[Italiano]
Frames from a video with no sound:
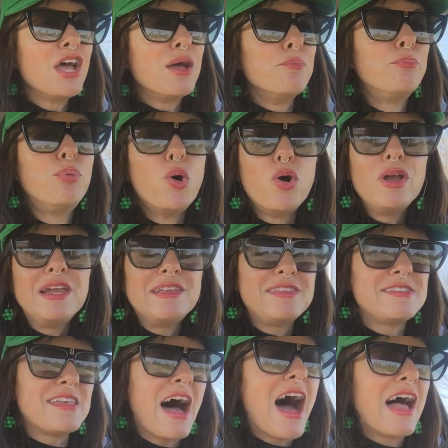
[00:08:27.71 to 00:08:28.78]

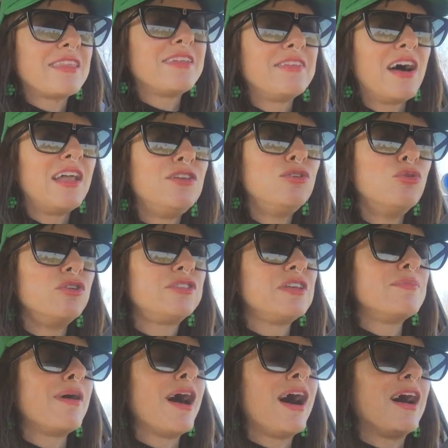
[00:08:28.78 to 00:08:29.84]
bullizzate
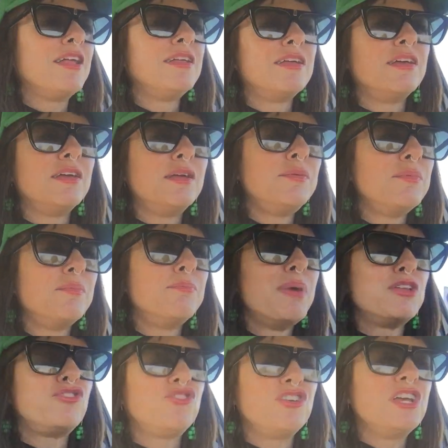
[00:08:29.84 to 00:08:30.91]
dall'ultima eh,
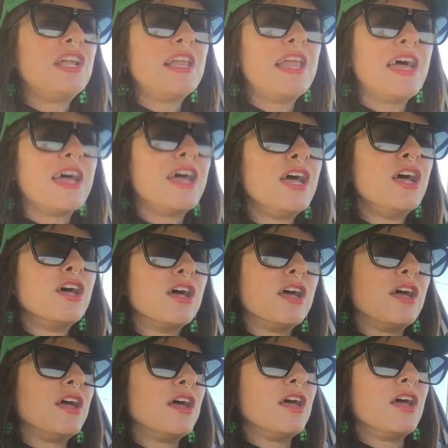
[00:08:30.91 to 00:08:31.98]
imbecille
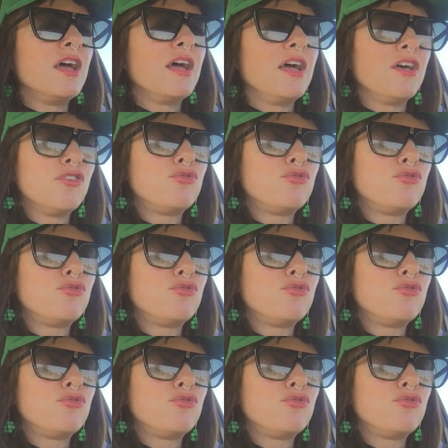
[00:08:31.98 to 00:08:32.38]
eh,